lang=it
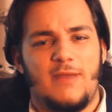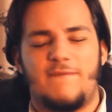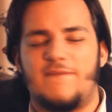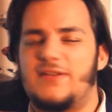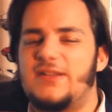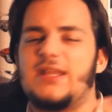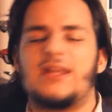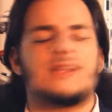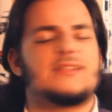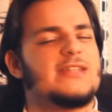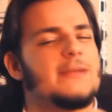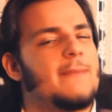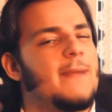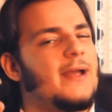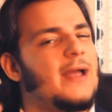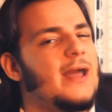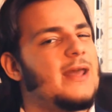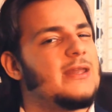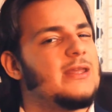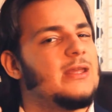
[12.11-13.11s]
e vedere se
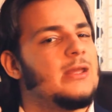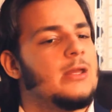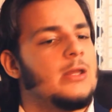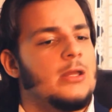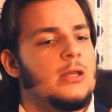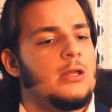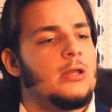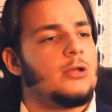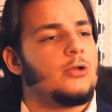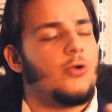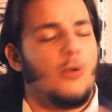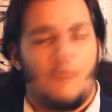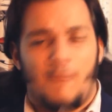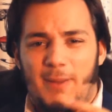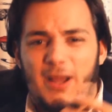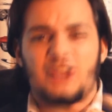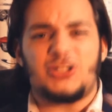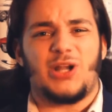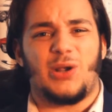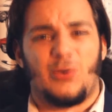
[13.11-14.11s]
magari
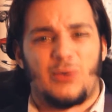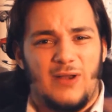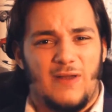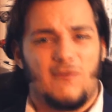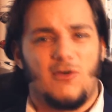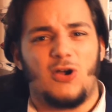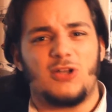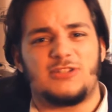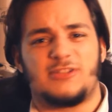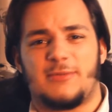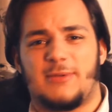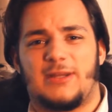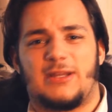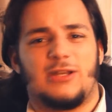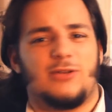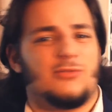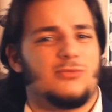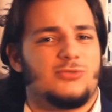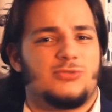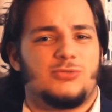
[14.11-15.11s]
combacia con la vostra
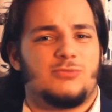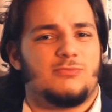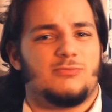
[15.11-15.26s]
perché non,